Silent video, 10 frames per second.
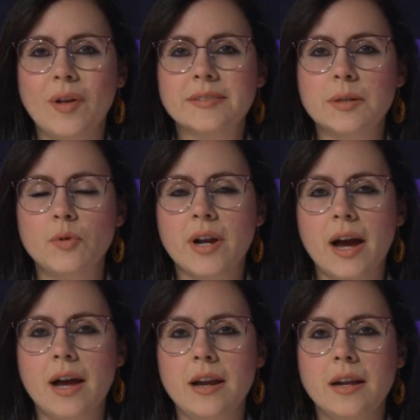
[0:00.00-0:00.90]
del
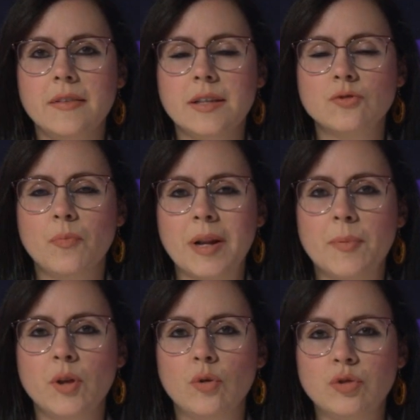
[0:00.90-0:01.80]
Tribunal
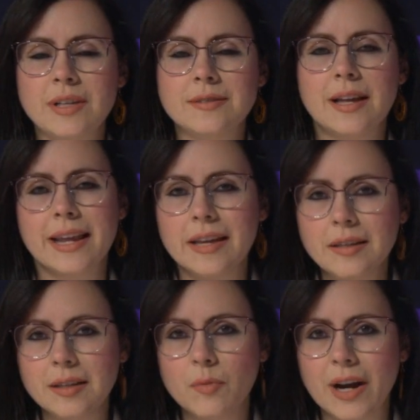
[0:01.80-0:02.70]
Supremo de Justicia
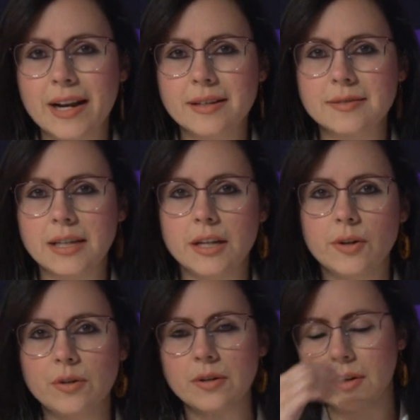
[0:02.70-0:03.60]
legítimo en el
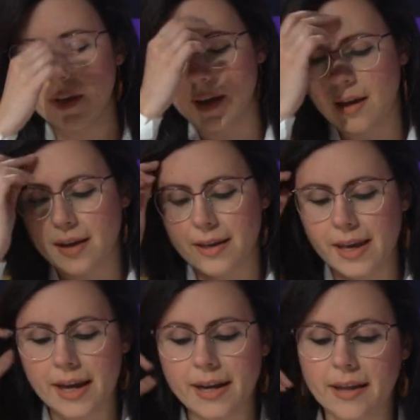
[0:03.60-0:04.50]
exilio,
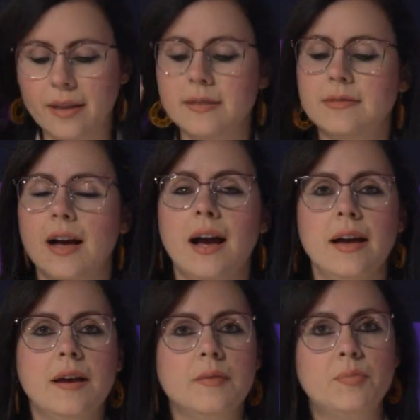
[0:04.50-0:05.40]
quienes
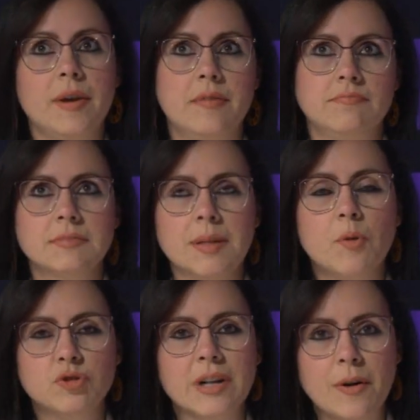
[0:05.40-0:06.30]
eh, pues, se
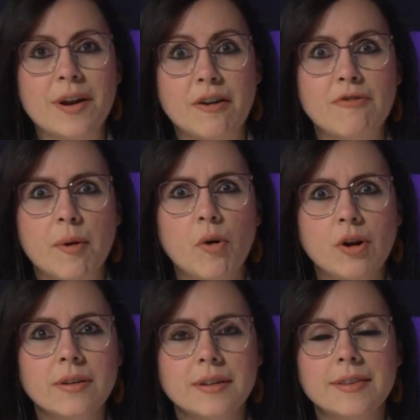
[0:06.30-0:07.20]
mostraron a
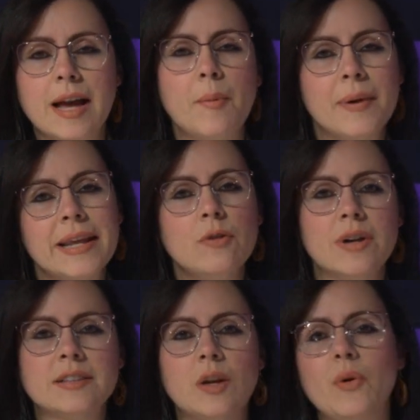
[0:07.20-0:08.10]
favor de abrir
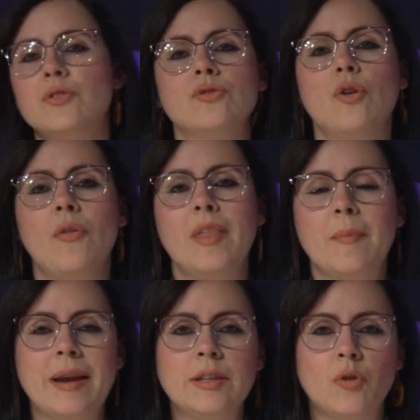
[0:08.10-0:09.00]
un antejuicio de
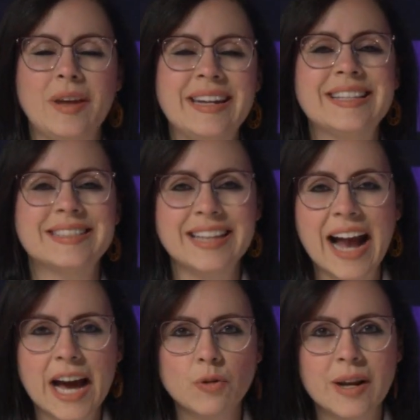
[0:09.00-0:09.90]
mérito, de
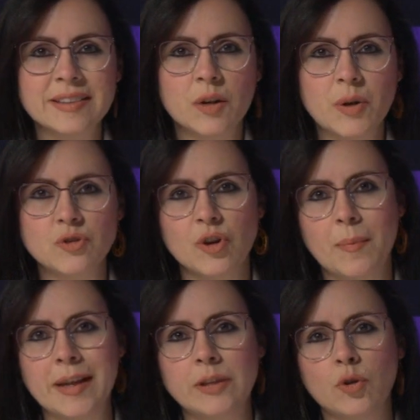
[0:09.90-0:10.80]
iniciar un antejuicio de
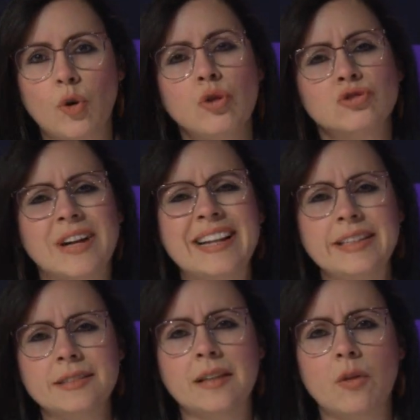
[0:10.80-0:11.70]
mérito contra el
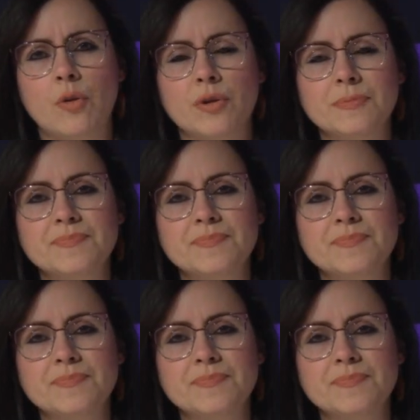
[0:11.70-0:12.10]
dictador.